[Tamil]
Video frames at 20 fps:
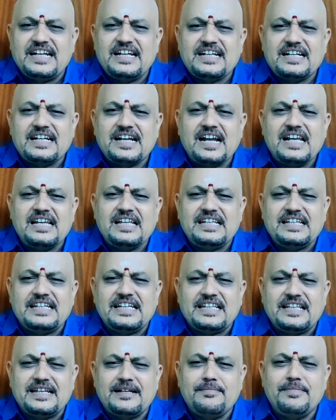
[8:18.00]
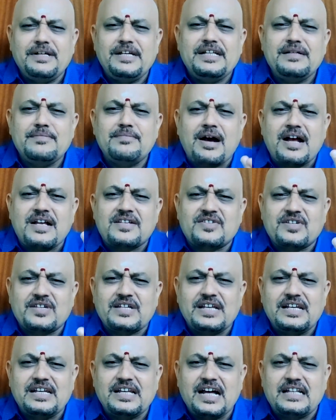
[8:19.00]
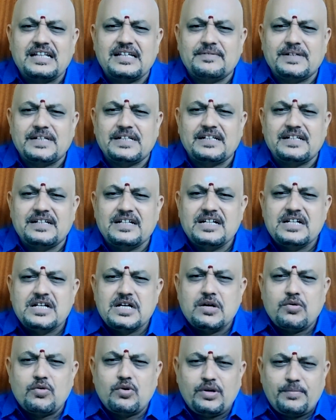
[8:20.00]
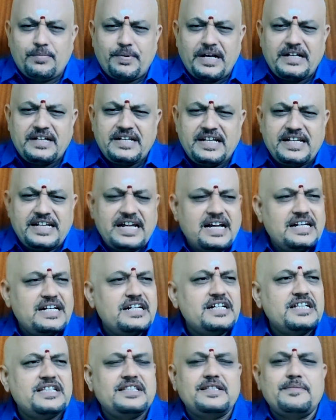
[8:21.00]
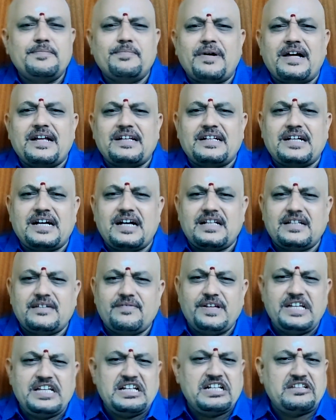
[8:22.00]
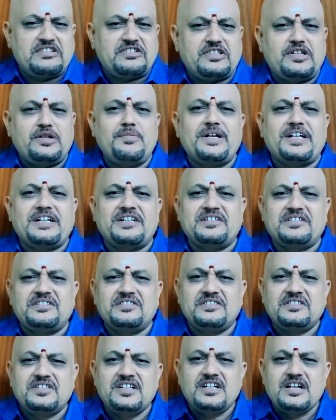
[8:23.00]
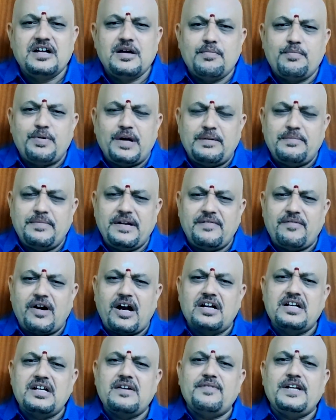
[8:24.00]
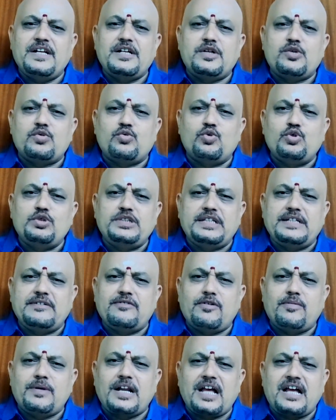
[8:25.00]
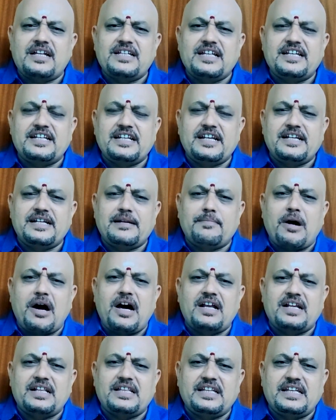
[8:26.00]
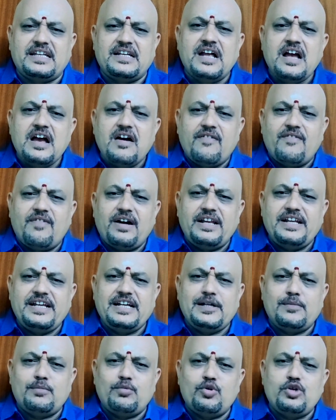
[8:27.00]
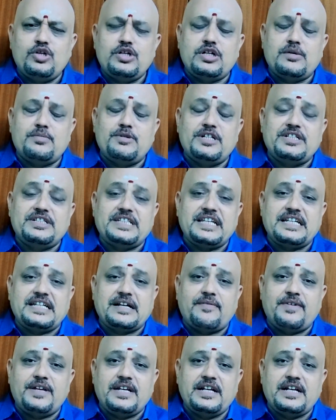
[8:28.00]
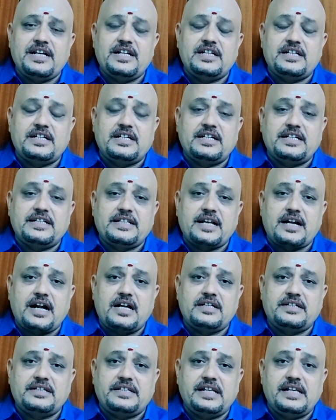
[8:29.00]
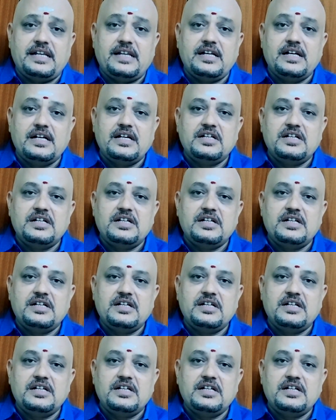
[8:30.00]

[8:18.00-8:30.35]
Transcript: என்றால் எதன் மீதும் ஆசையில்லாத ஒரு பெண்ணை ஏறெடுத்து பார்க்காத வீர திருமகன் பெண்மை வாழ்கவென்று கூத்திடுவோமனா என்கின்ற பாரதியின் வரிகள் முறுக்கும் இசை கவிஞனுக்கு இந்த நாட்டில்